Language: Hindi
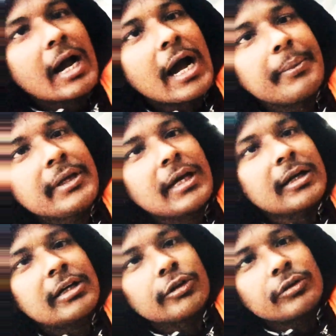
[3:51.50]
आप
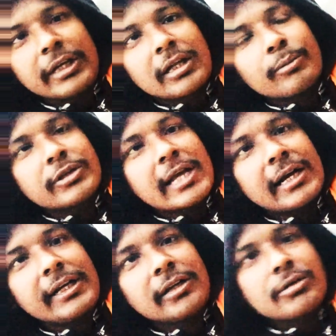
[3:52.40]
इधर करते हो तो ये इधर मुड़
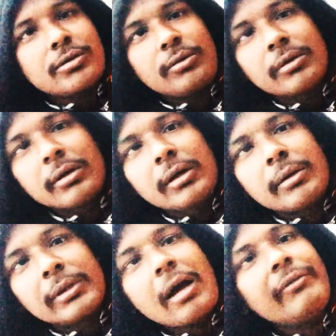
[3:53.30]
जाएगा ठीक है दोस्तों
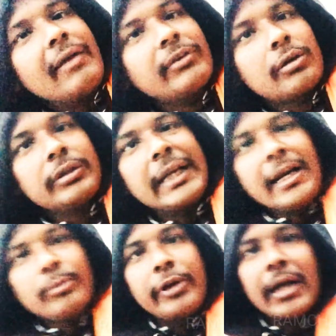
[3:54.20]
मतलब आप लेफ्ट करोगे तो
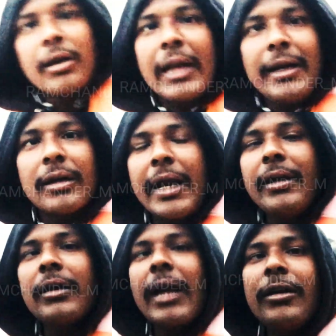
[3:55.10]
राइट मुड़ेगा और
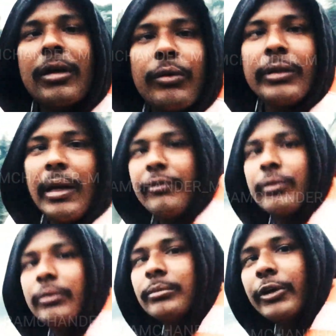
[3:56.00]
राइट राइट करोगे तो लेफ्ट
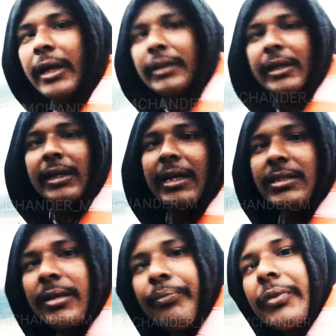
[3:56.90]
मुड़ेगा देखिए
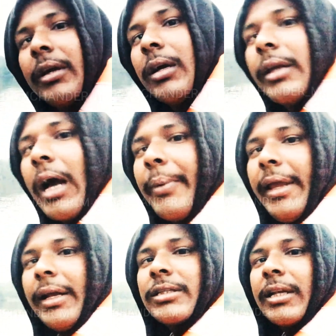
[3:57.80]
गाइस यहाँ पे
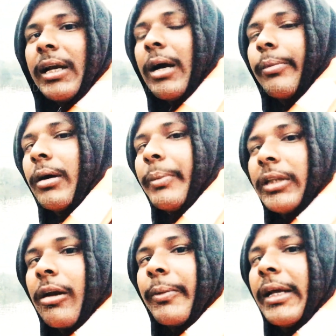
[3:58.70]
एक जने का आपका
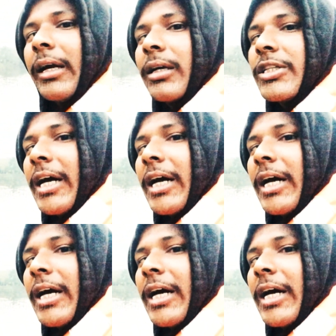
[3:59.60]
पंद्रह रुपये लेगा अगर